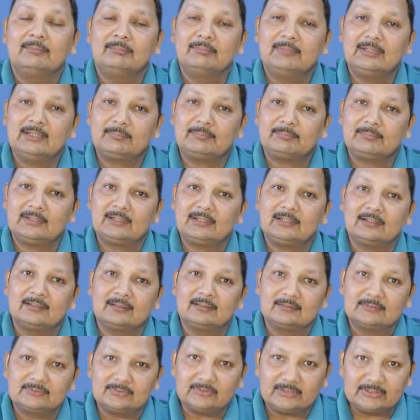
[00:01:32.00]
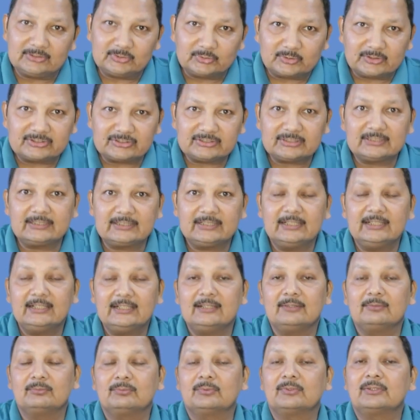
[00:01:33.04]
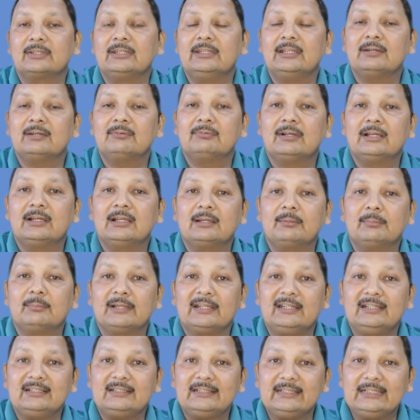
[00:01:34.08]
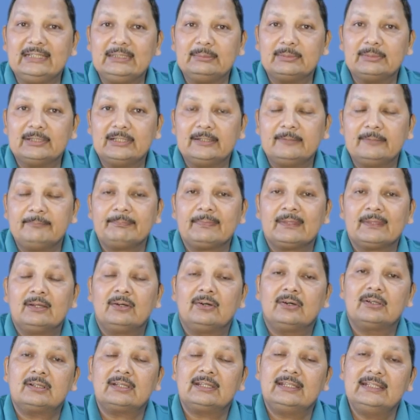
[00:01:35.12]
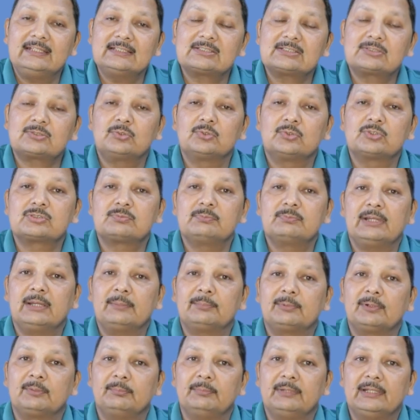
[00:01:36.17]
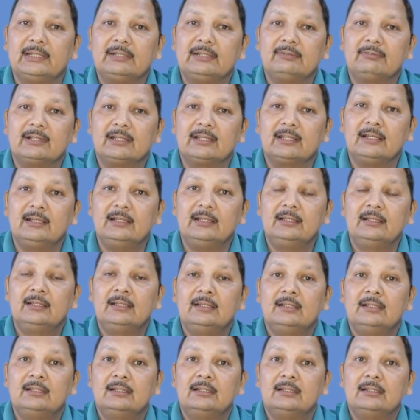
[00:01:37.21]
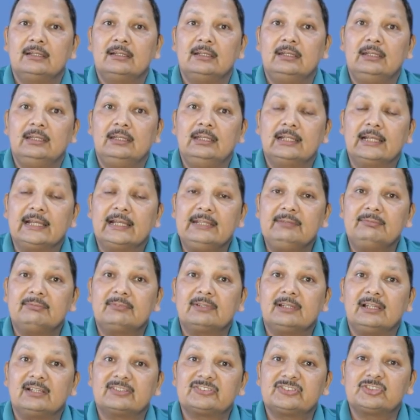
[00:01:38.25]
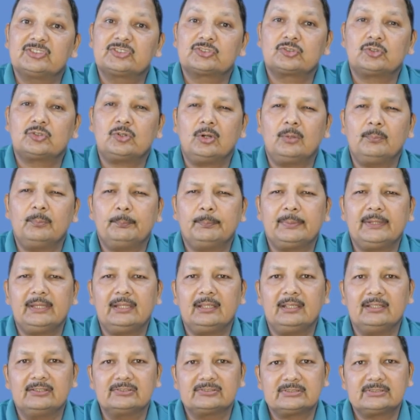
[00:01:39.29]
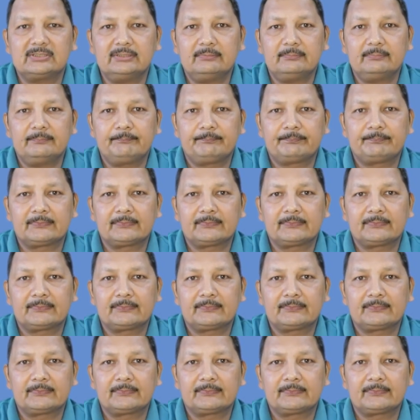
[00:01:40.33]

हमने अपना जो एजुकेशन है वो किया हुआ है हमारी टीम है और इस कोर्स में आपको मिलने वाला है लाइव क्लासेस कॉम्प्रिहेंसिव